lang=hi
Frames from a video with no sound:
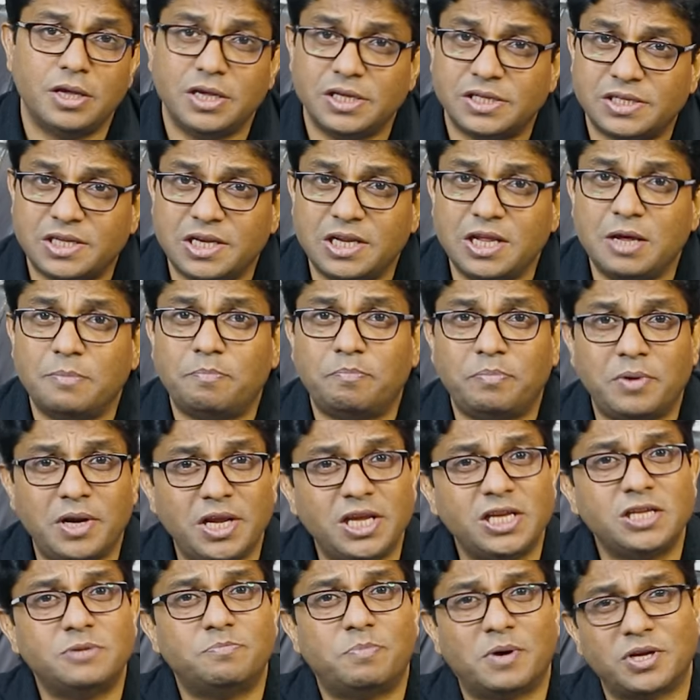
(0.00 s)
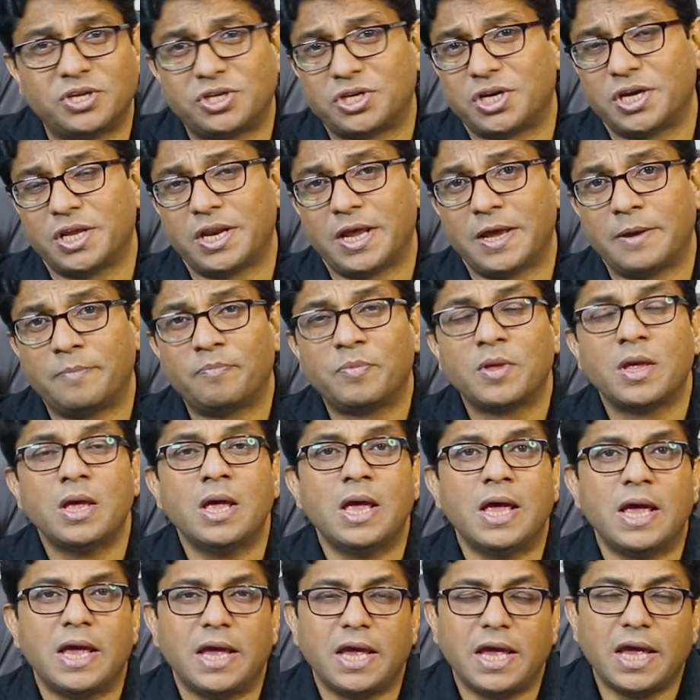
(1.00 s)
इसलिए प्लीज़ बच के रहें
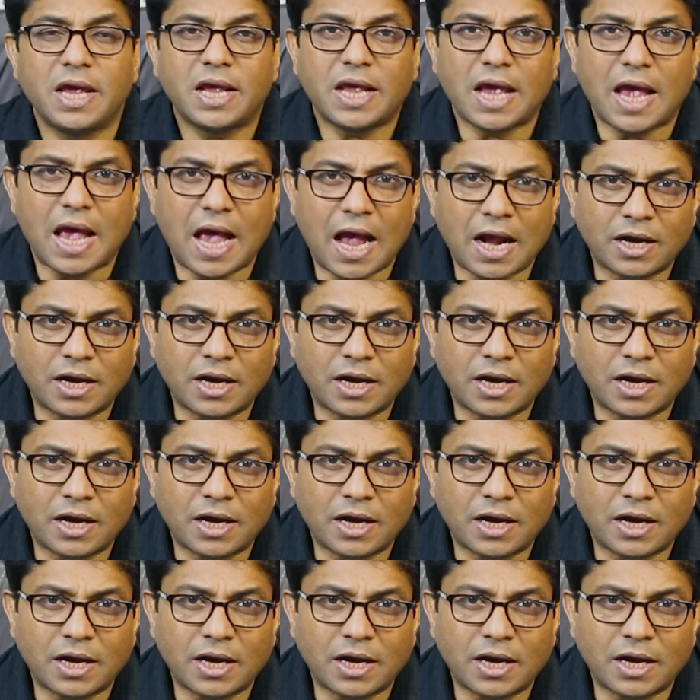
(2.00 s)
एक